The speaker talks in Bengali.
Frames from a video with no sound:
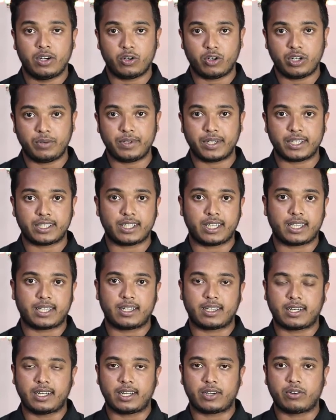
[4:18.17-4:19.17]
নোটিফিকেশন
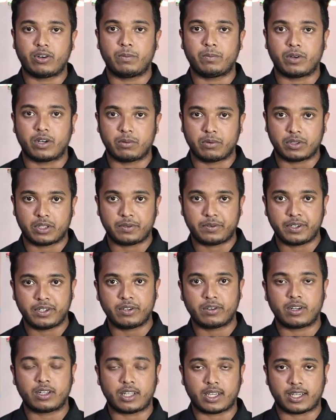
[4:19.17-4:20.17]
এখানে ক্লিক করুন পরবর্তী
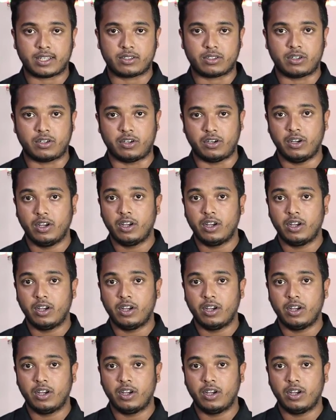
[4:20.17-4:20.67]
ভিডিওগুলো দেখার জন্য